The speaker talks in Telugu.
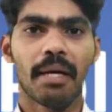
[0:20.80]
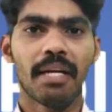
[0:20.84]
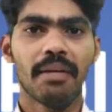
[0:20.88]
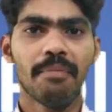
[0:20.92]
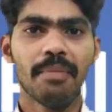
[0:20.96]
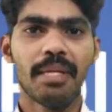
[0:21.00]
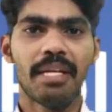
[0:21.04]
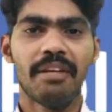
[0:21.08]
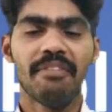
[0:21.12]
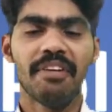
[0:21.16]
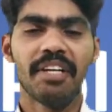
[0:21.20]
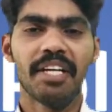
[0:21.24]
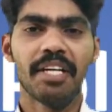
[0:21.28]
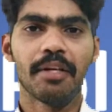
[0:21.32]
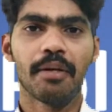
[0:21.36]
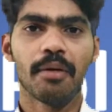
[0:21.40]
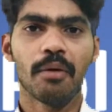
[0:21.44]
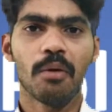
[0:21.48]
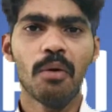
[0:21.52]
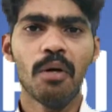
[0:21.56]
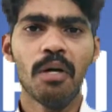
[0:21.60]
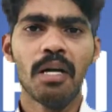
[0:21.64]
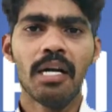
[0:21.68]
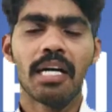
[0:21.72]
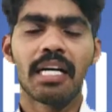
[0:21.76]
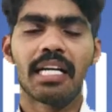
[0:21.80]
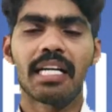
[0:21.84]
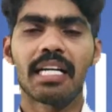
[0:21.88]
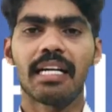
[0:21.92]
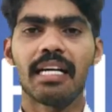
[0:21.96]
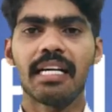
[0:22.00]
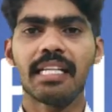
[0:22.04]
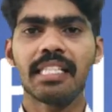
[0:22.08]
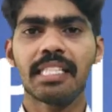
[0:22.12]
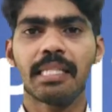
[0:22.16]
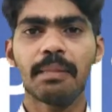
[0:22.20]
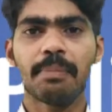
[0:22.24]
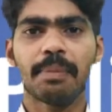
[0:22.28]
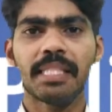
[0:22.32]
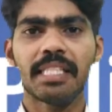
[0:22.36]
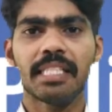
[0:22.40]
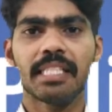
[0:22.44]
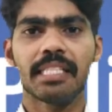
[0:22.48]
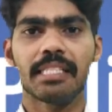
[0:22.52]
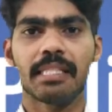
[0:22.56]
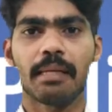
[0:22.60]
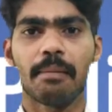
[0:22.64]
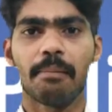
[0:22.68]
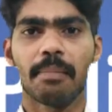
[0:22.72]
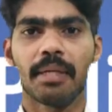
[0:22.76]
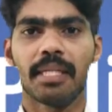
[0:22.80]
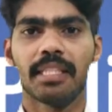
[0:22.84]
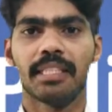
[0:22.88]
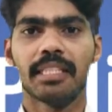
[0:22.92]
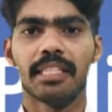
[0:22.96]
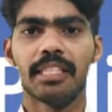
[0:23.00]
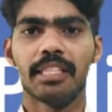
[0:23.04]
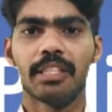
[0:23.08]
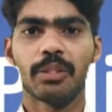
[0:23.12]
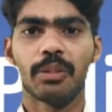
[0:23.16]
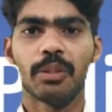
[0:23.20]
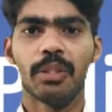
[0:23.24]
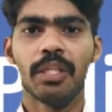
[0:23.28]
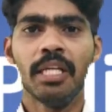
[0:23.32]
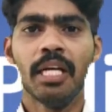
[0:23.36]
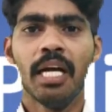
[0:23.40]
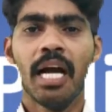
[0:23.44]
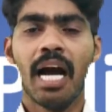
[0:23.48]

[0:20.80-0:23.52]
మనం ఈ వీడియోలో రాష్ట్రపతికి సంబంధించి